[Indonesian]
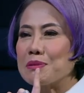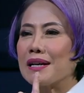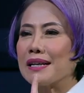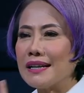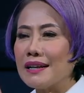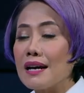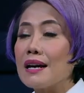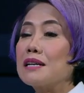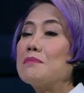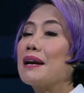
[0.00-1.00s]
bisa gini,
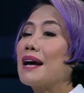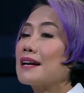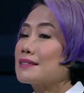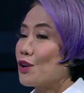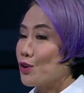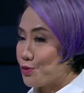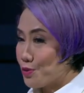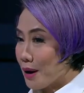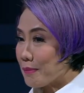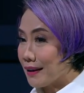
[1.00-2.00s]
gimana eselon
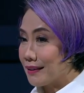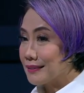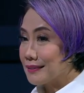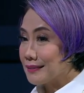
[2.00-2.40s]
2 Pak?